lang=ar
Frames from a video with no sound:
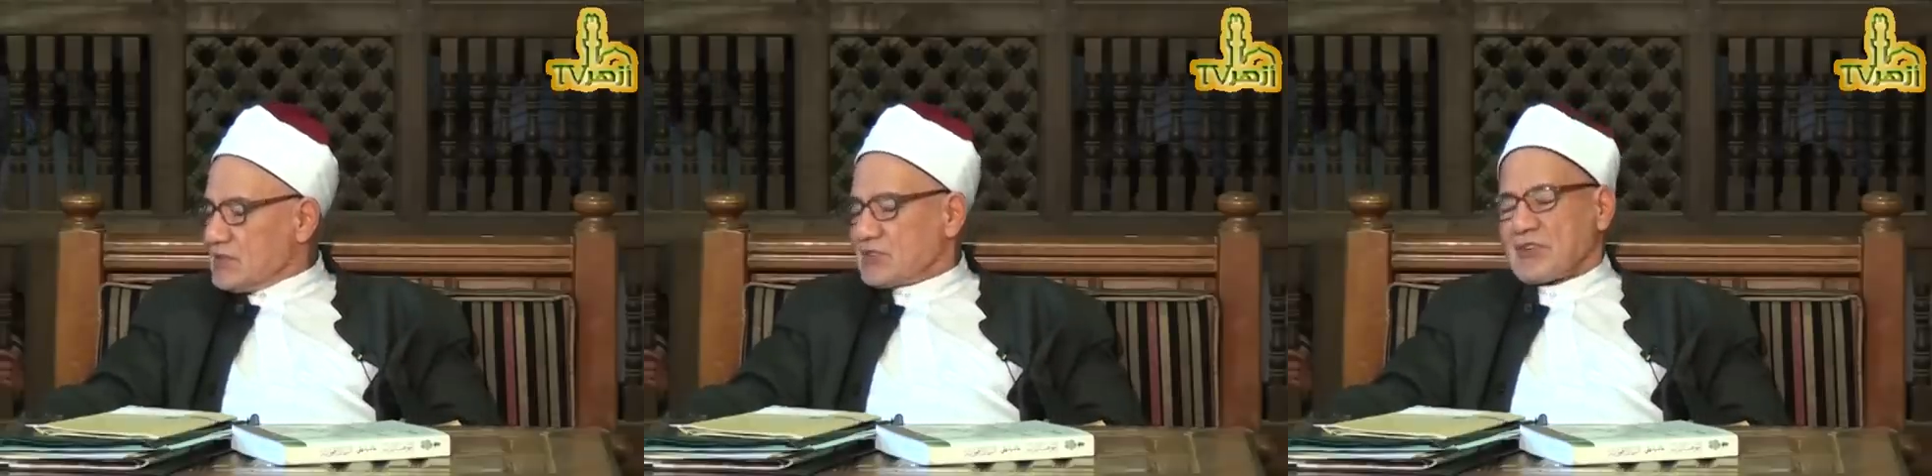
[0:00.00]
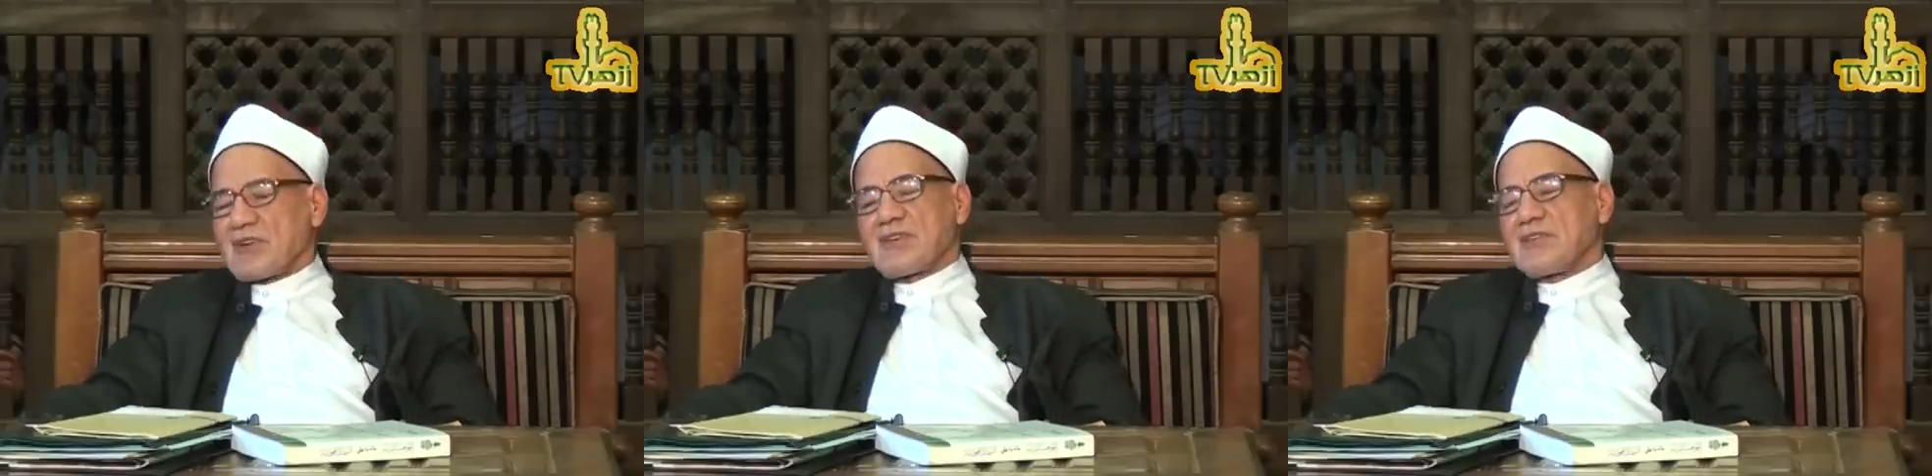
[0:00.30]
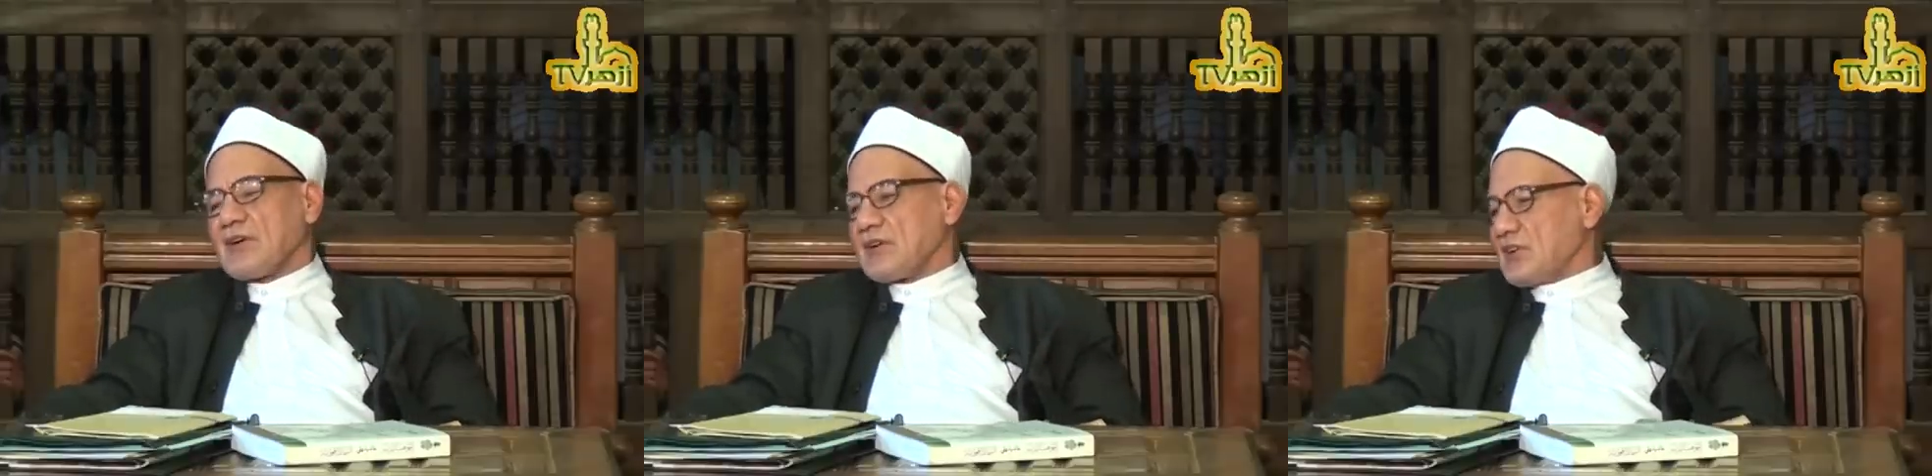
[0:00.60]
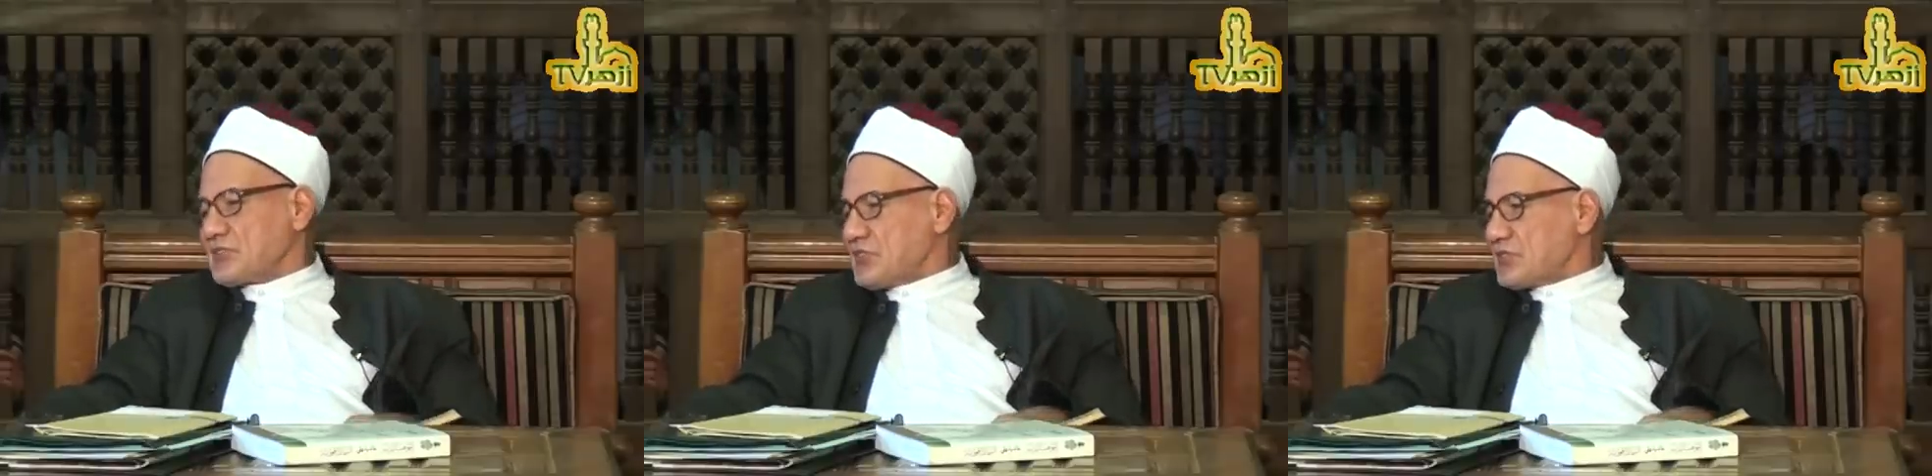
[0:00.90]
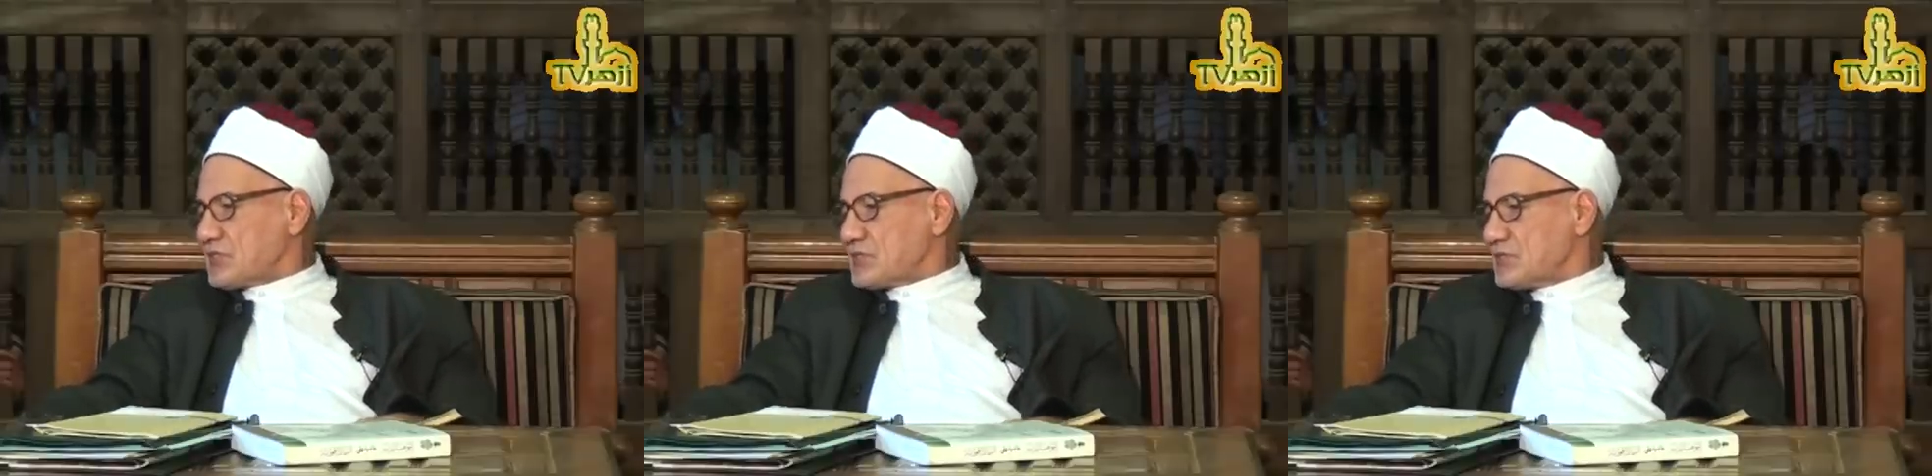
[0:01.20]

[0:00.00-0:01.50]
نصرك الله يا شيخ